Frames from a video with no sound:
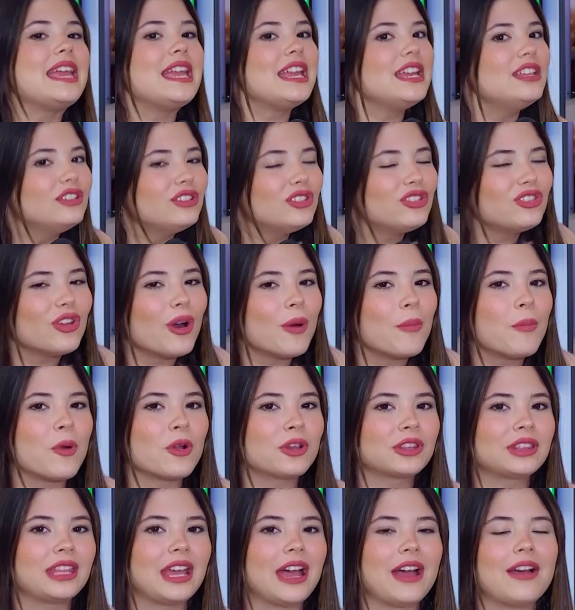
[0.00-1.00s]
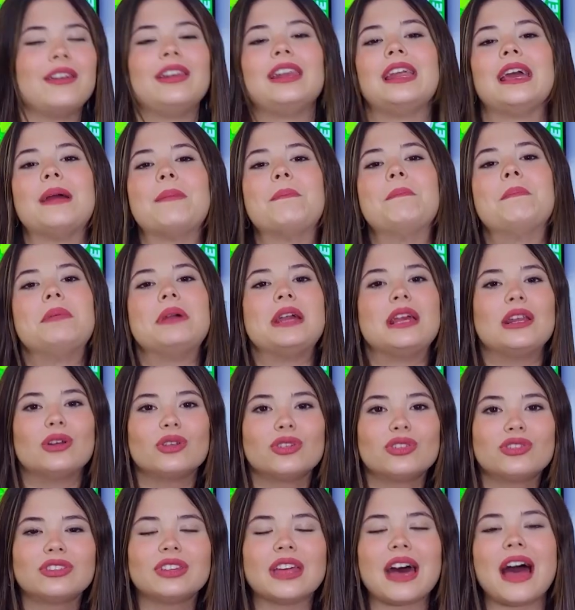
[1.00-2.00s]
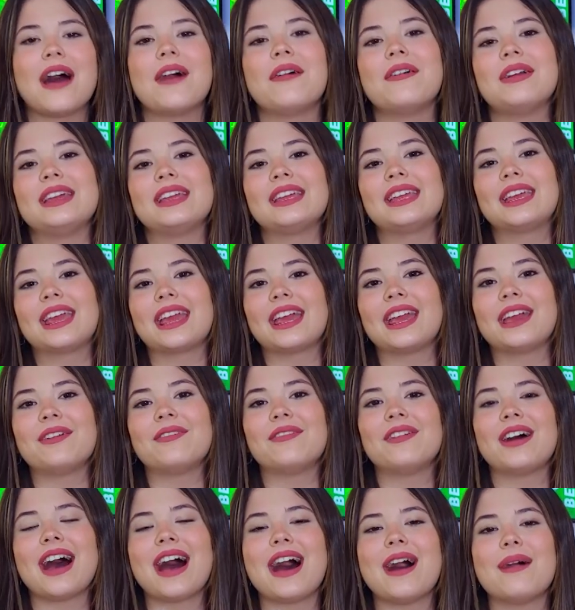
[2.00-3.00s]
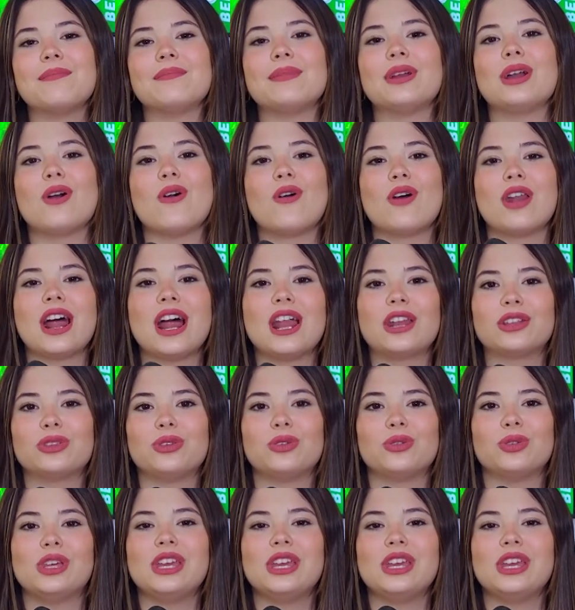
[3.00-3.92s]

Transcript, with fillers: insoportables, pero ¿saben que va a mejorar tu